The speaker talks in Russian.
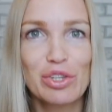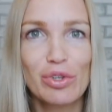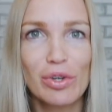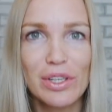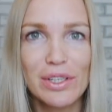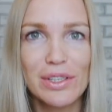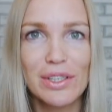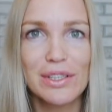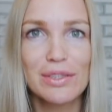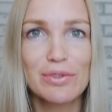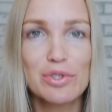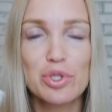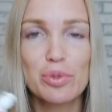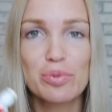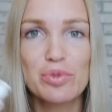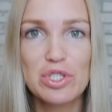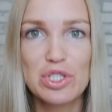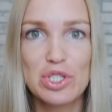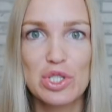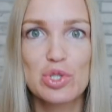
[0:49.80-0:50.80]
Не только для того,
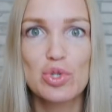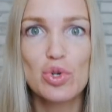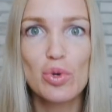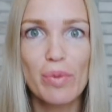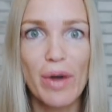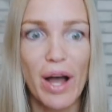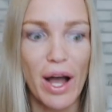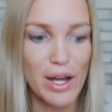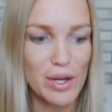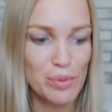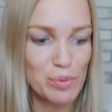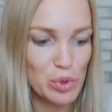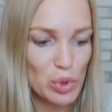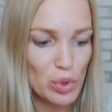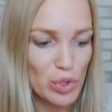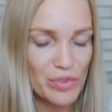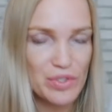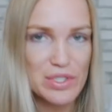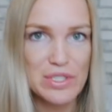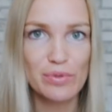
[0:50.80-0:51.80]
чтобы чистить зубы, а
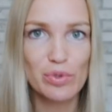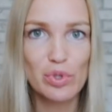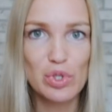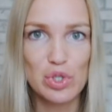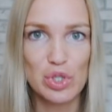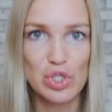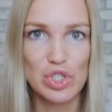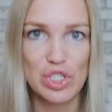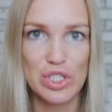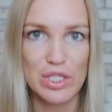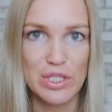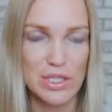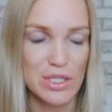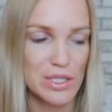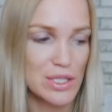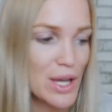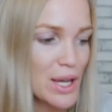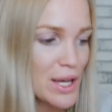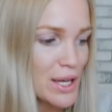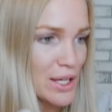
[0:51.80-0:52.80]
много всего еще
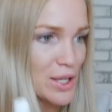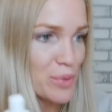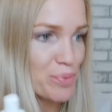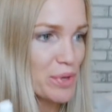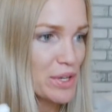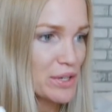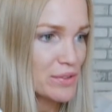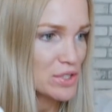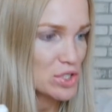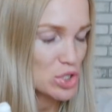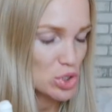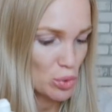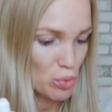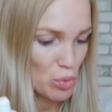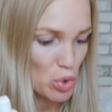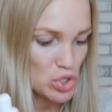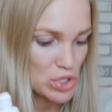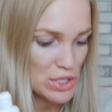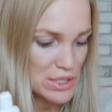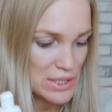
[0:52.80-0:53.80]
чистить. И первое, что
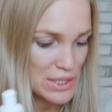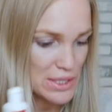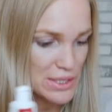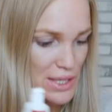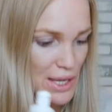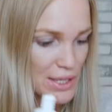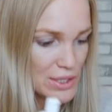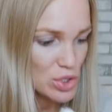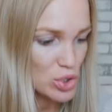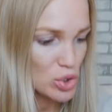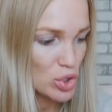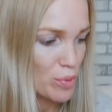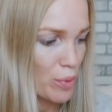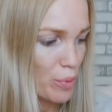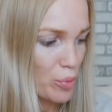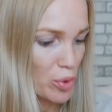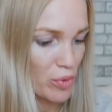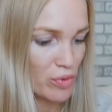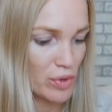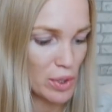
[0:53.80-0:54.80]
можно сказать, что я
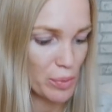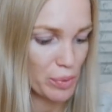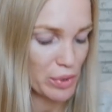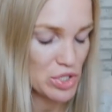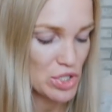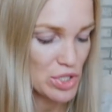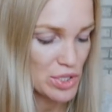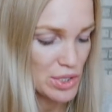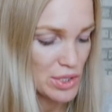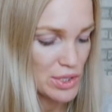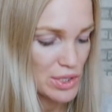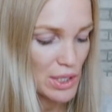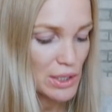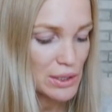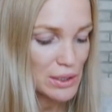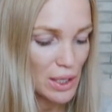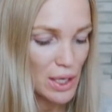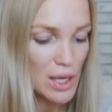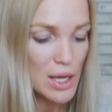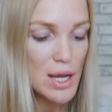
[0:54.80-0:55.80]
попробовала почистить,
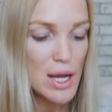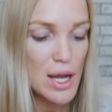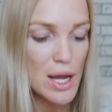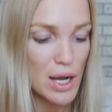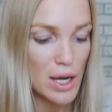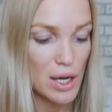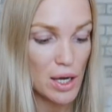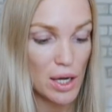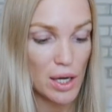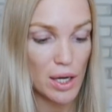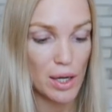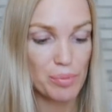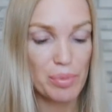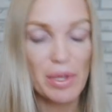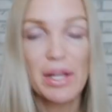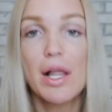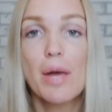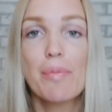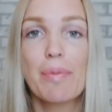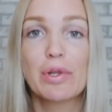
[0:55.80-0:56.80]
это э,
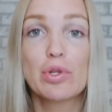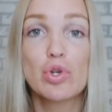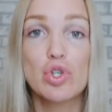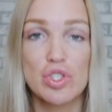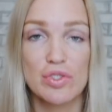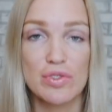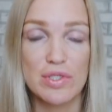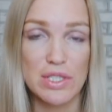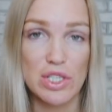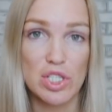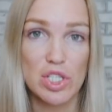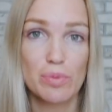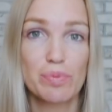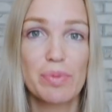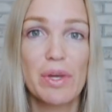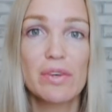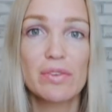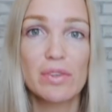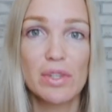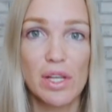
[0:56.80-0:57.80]
белая подошва. Значит,
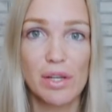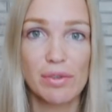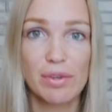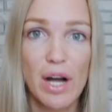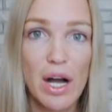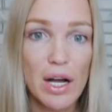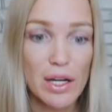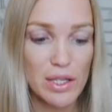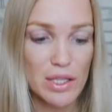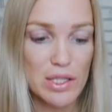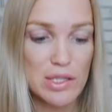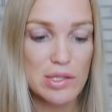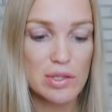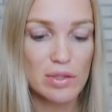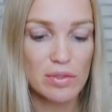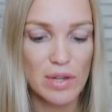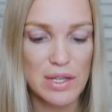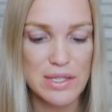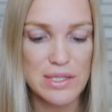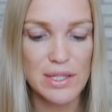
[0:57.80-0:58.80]
первый лайфхак,
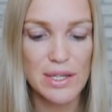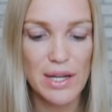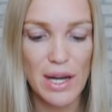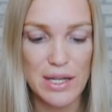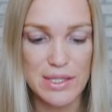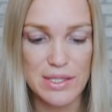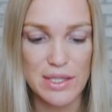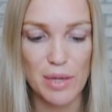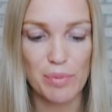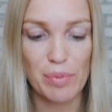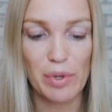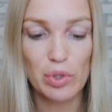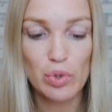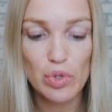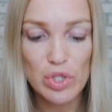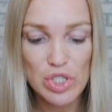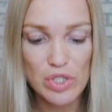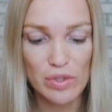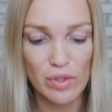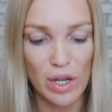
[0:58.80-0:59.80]
если у вас грязная
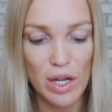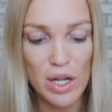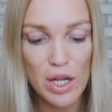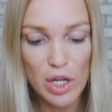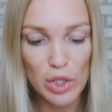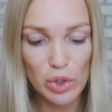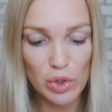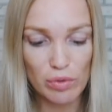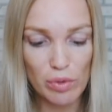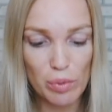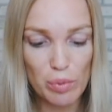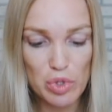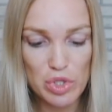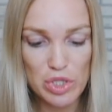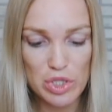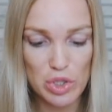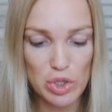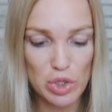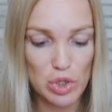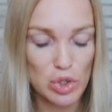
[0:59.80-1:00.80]
подошва, то вы можете